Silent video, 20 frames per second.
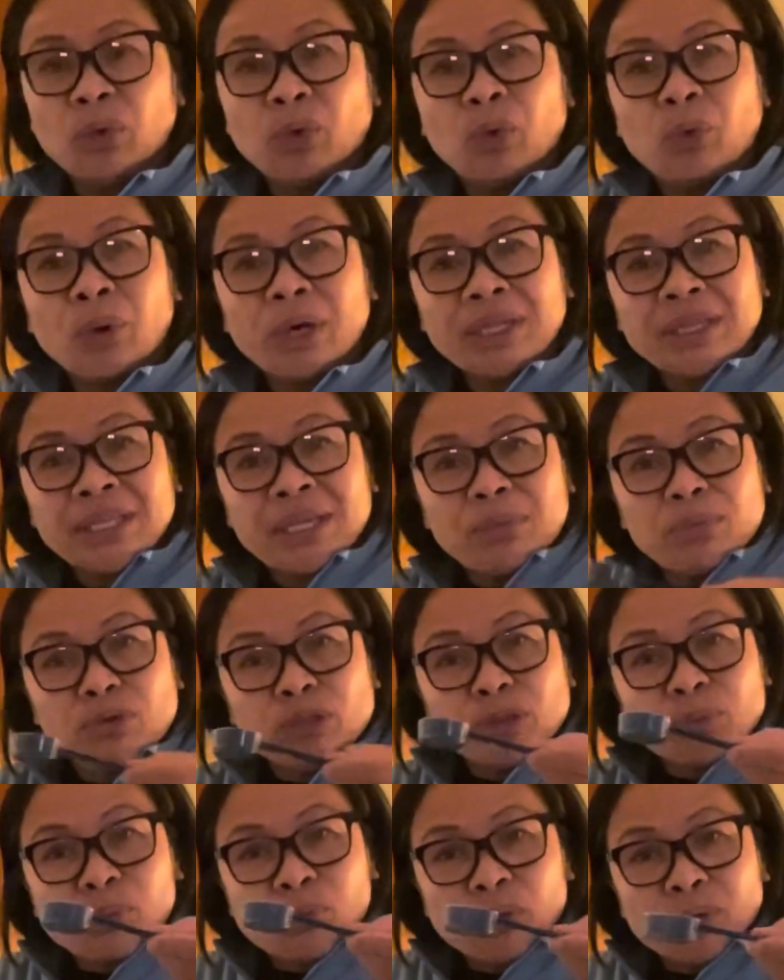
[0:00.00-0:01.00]
1
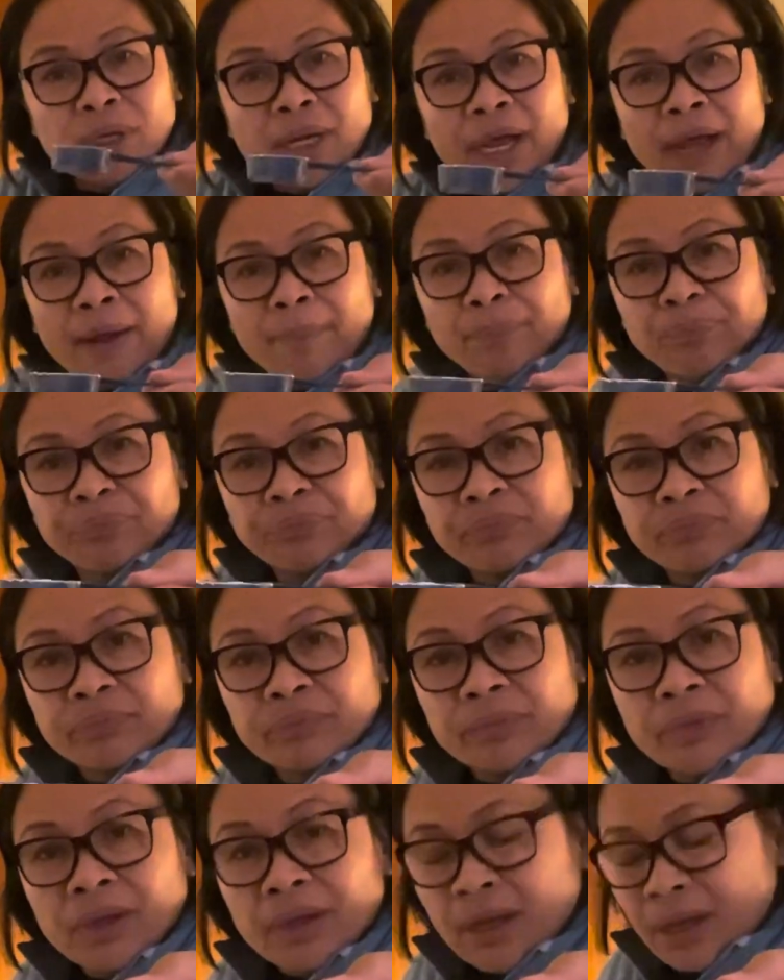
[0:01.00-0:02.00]
tablespoon na
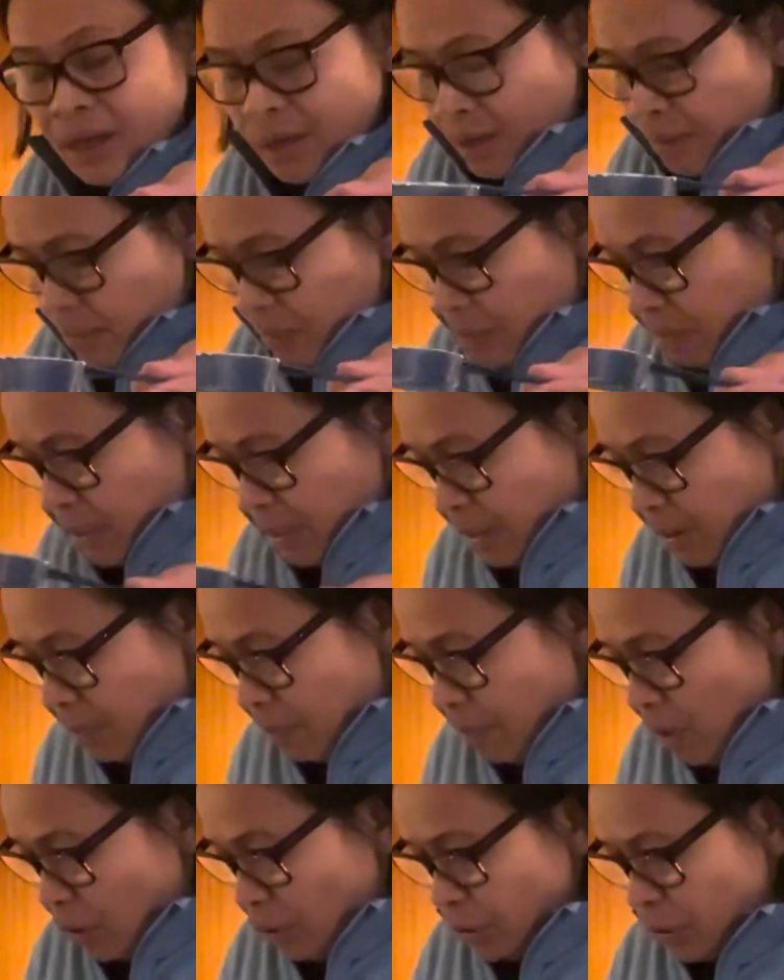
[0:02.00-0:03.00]
baking
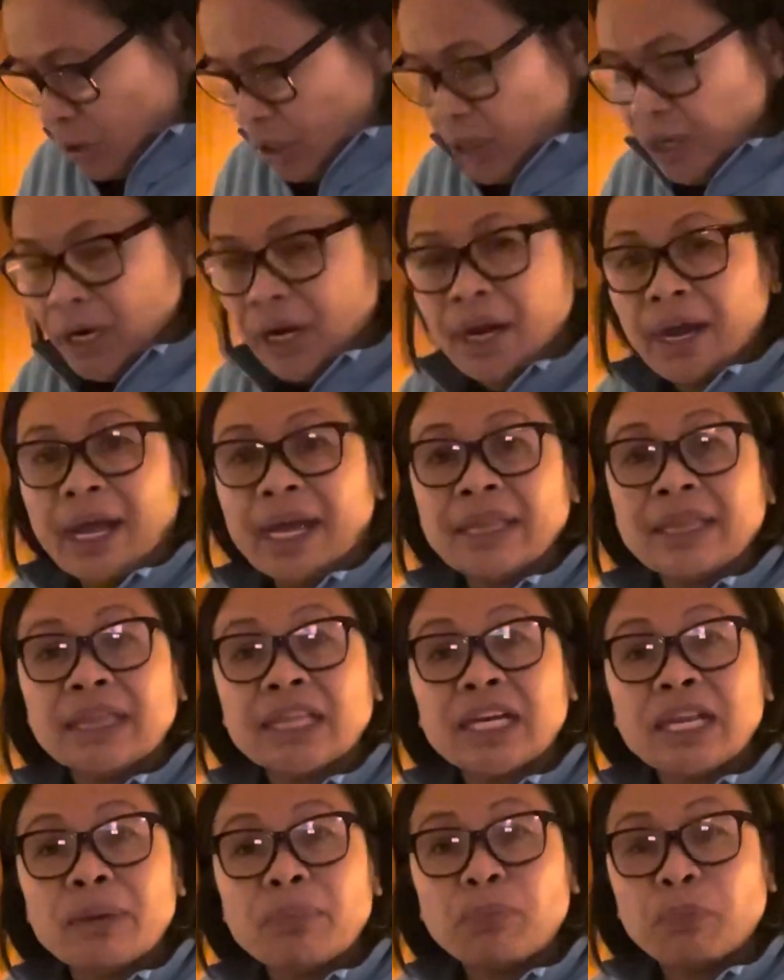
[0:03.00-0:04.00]
powder. And
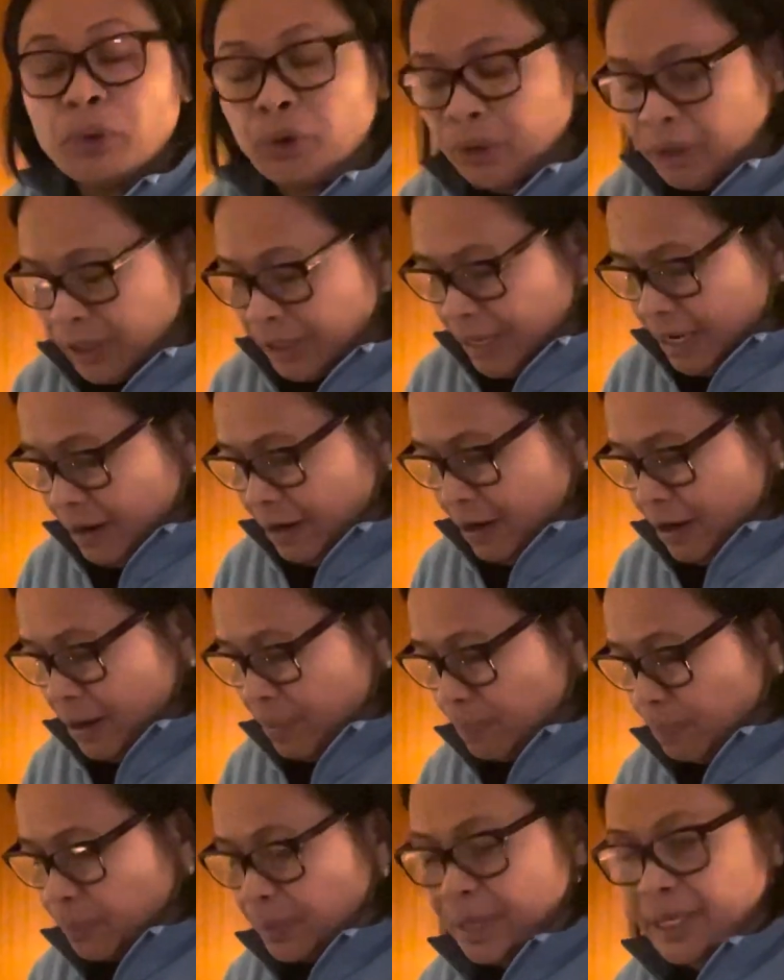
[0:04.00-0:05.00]
3-4 na
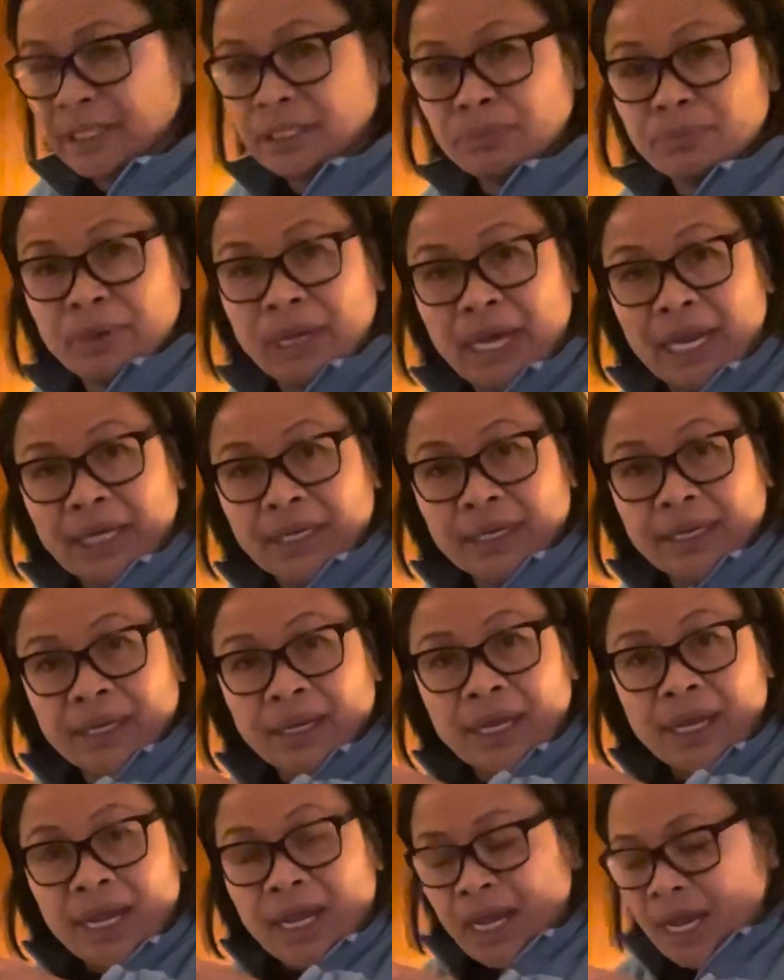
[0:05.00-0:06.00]
fresh milk.
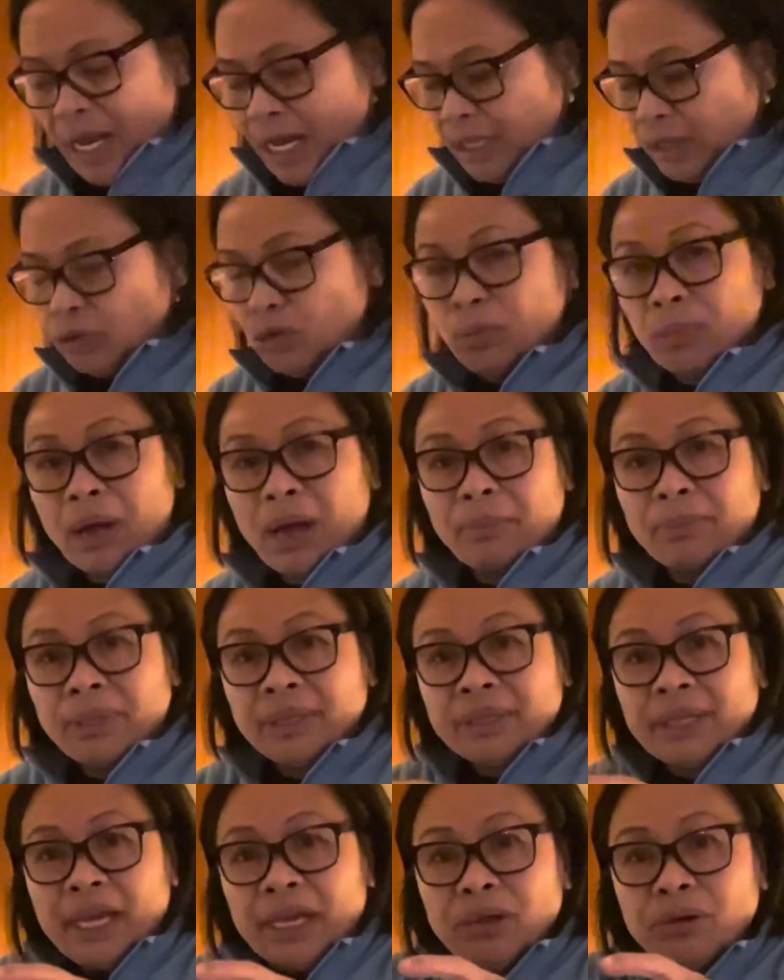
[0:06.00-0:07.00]
At gumamit
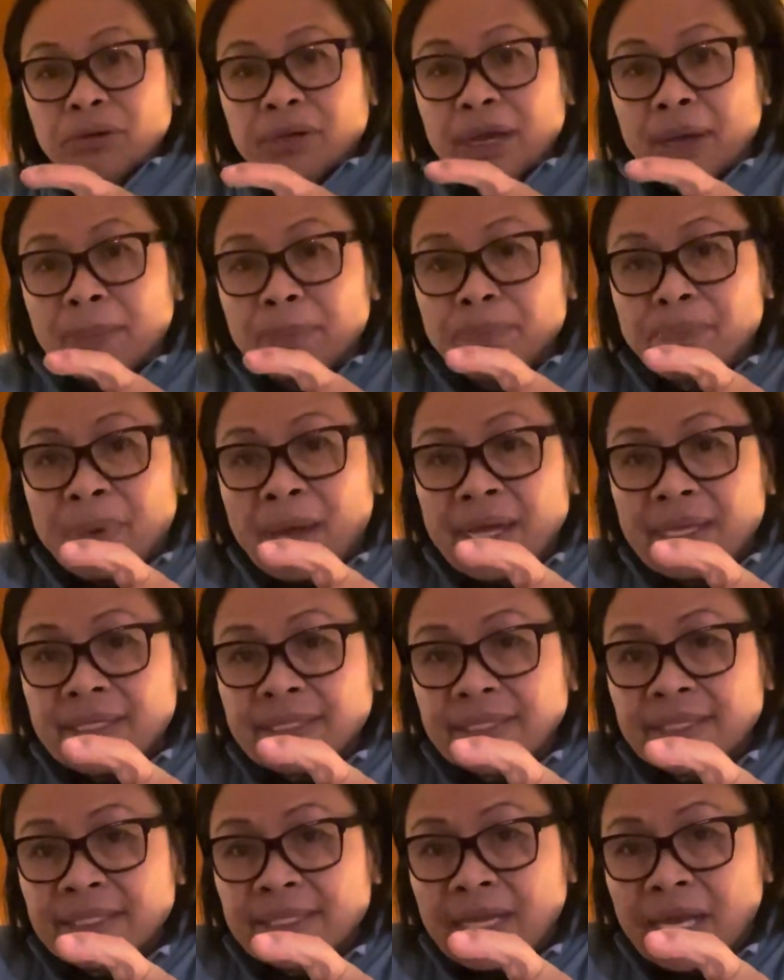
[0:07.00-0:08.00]
tayo ng
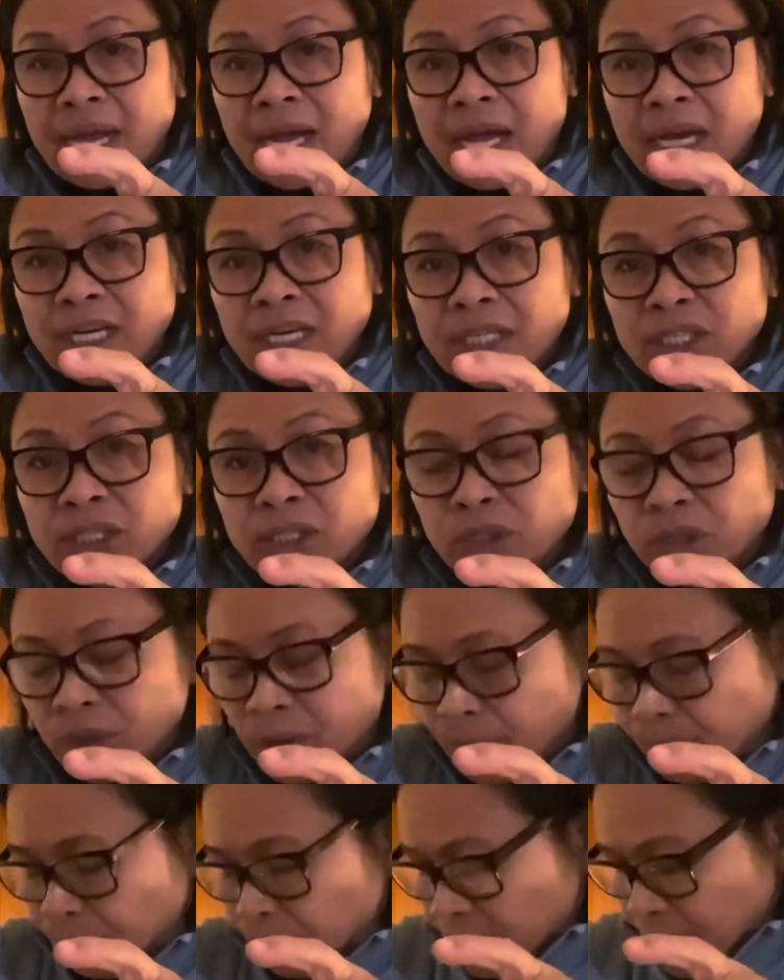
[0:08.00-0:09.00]
pans na
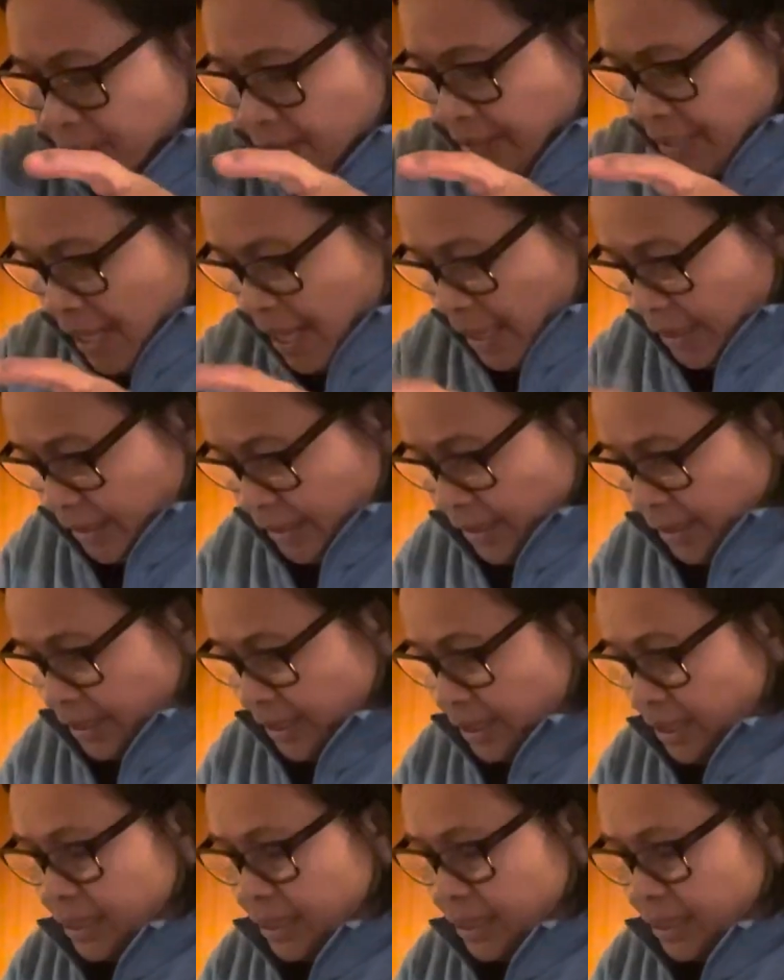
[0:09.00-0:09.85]
salt.